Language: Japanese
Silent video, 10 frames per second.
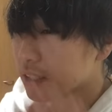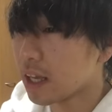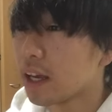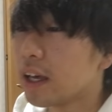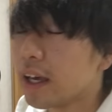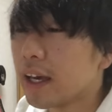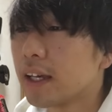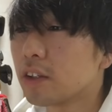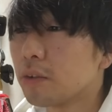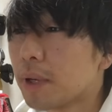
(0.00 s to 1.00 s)
ね、
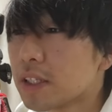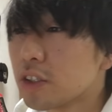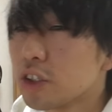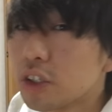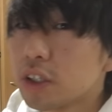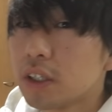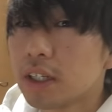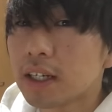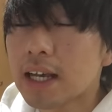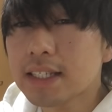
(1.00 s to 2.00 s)
えっと、まず、
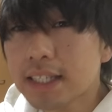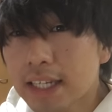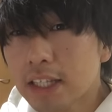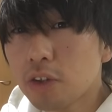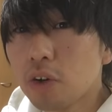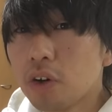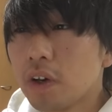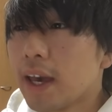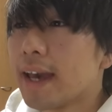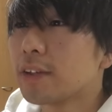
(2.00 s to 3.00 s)
貸し切りと,、
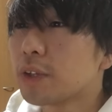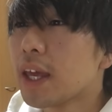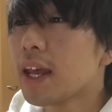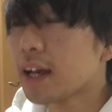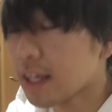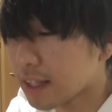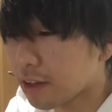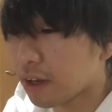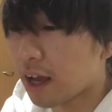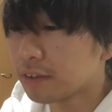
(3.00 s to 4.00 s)
えーと、定例会ってい
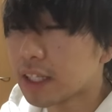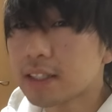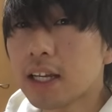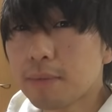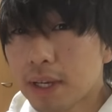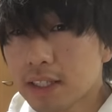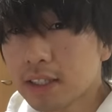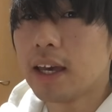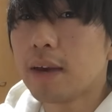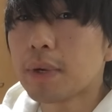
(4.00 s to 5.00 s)
うのが2つあります、
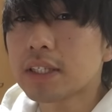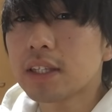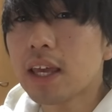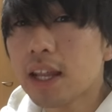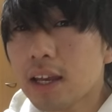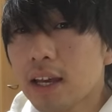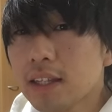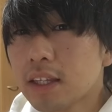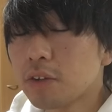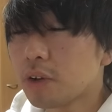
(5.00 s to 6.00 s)
えー、まず定例
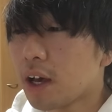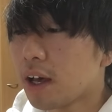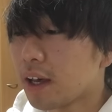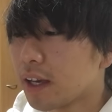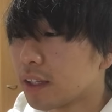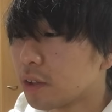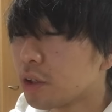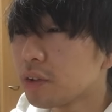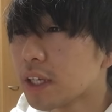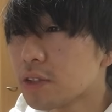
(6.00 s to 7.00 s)
会っていうのが、えーと、い
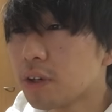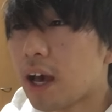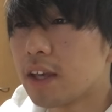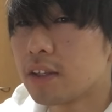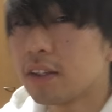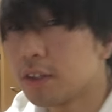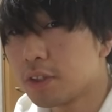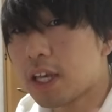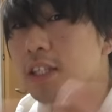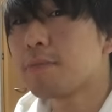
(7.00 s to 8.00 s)
ろんな人が寄
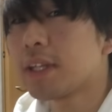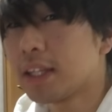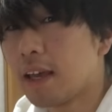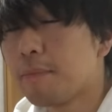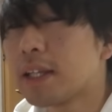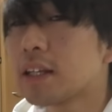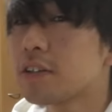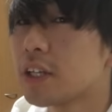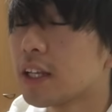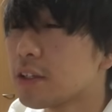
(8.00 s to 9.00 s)
せ集まって全く
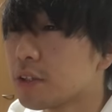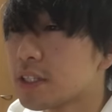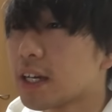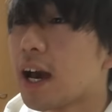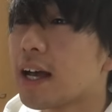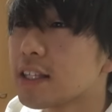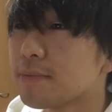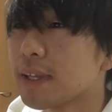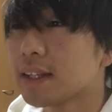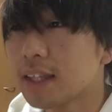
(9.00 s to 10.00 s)
知らない人たちが集
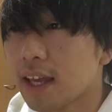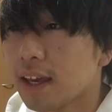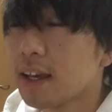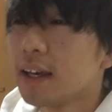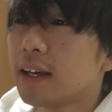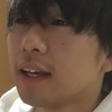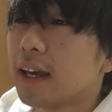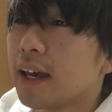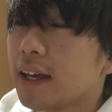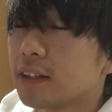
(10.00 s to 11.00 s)
まって、
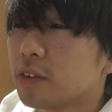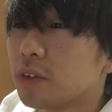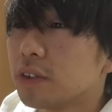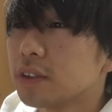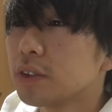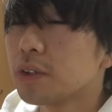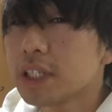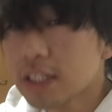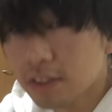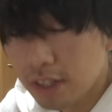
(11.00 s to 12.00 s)
えーと、その
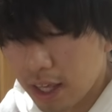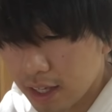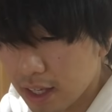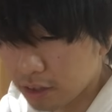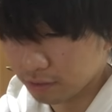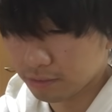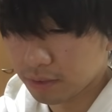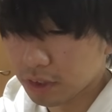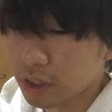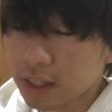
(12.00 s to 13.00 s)
人数でやる
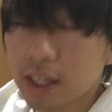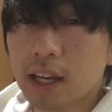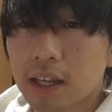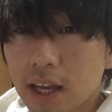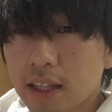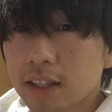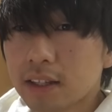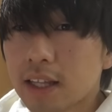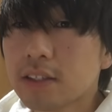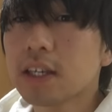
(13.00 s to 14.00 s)
のが定例会
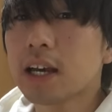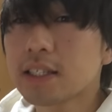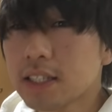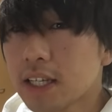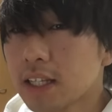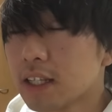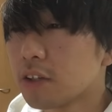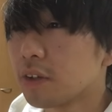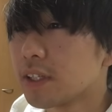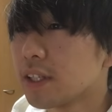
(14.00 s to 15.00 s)
で次貸し切りって
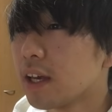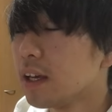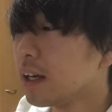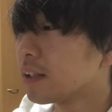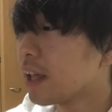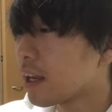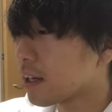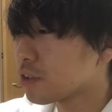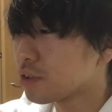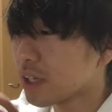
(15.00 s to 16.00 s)
いうのはですね誰
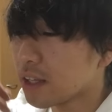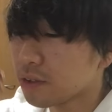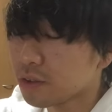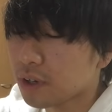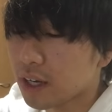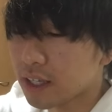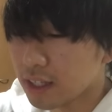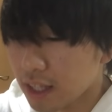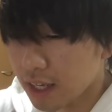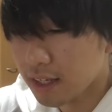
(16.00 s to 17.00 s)
か主催の人が
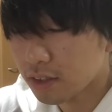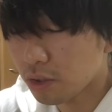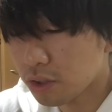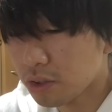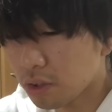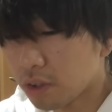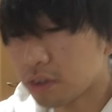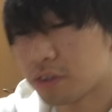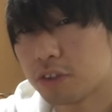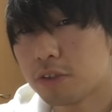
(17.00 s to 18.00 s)
いてその人
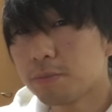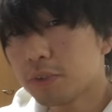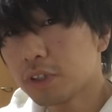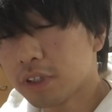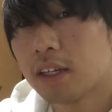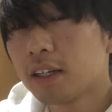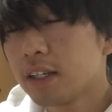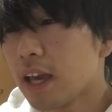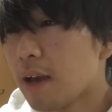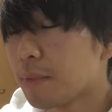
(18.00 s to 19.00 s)
のグループ
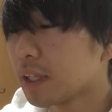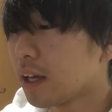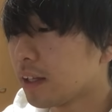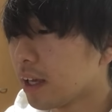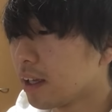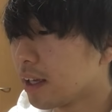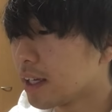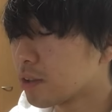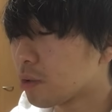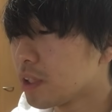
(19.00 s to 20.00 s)
やまたはね、
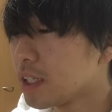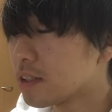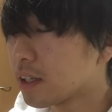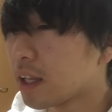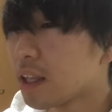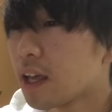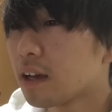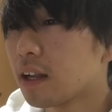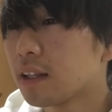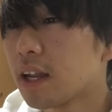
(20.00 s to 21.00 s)
えー、そこに人数が足りな
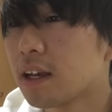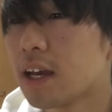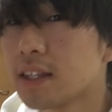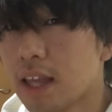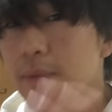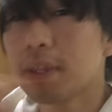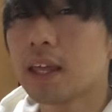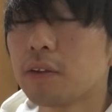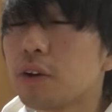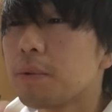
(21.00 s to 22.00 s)
いから誰か入ってみた
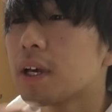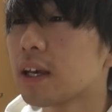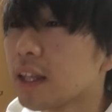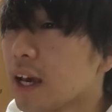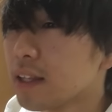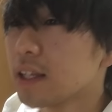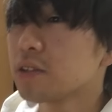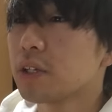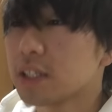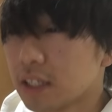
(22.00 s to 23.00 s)
いなのを呼びかけで入った
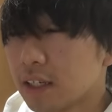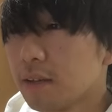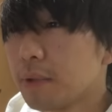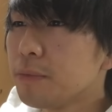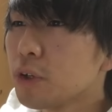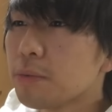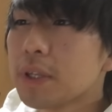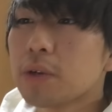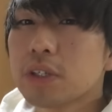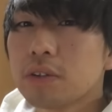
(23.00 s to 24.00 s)
人たちよく見
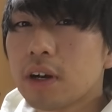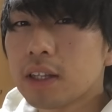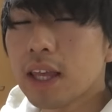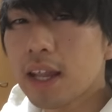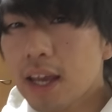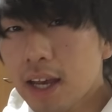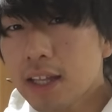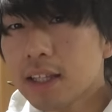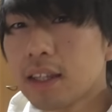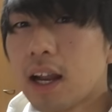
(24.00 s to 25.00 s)
てほしいのが定例会
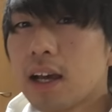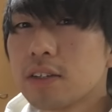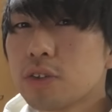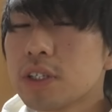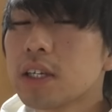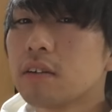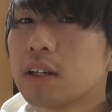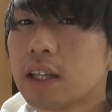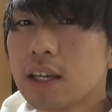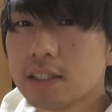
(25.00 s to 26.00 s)
だったら初心者の
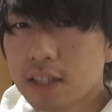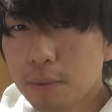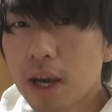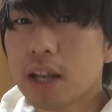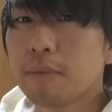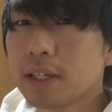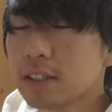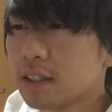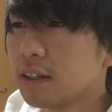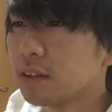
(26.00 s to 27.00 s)
方はいつでも入れま
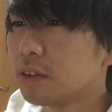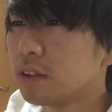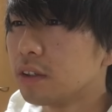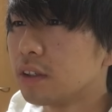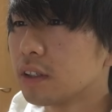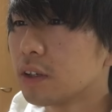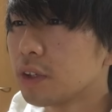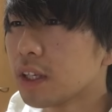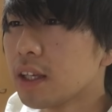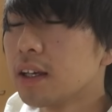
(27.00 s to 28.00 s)
すあのー、基本
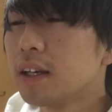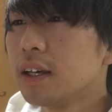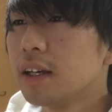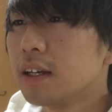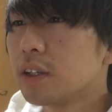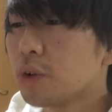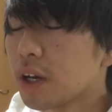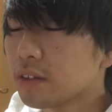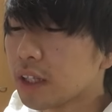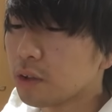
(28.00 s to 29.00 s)
的に予
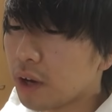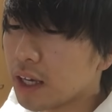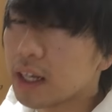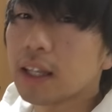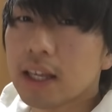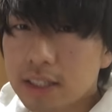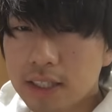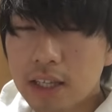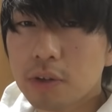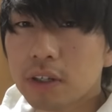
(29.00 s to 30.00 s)
約などはいらない事
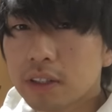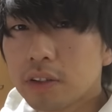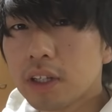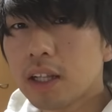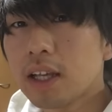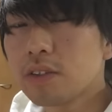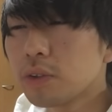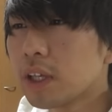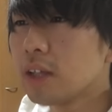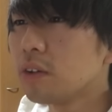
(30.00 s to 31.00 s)
前予約などいらない
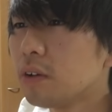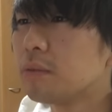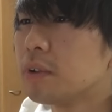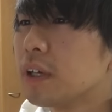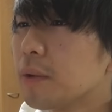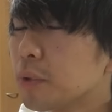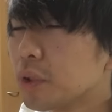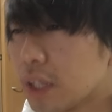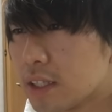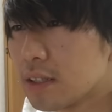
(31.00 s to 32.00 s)
状態のも
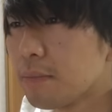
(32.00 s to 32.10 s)
のです。